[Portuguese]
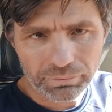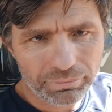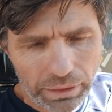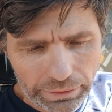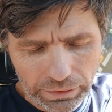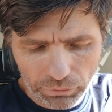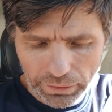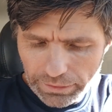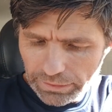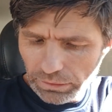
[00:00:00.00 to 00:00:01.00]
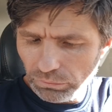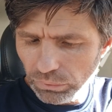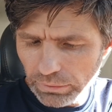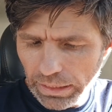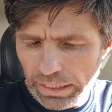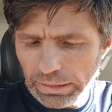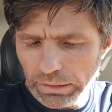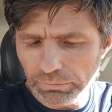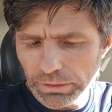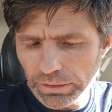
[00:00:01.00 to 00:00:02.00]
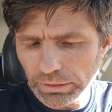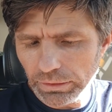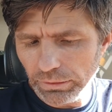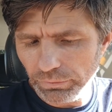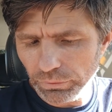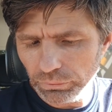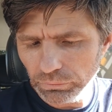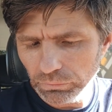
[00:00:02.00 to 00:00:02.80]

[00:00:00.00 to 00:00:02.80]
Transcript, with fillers: Vai dar uma edição do caramba isso aqui, viu?